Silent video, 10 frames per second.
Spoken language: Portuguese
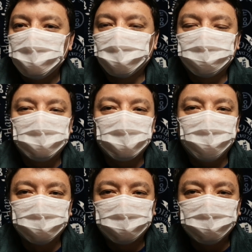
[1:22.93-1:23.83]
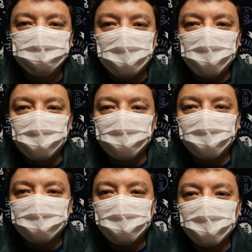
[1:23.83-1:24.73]
E o hospital falou que não tem como
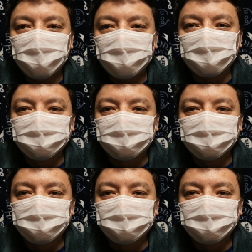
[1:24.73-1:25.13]
fazer quensa,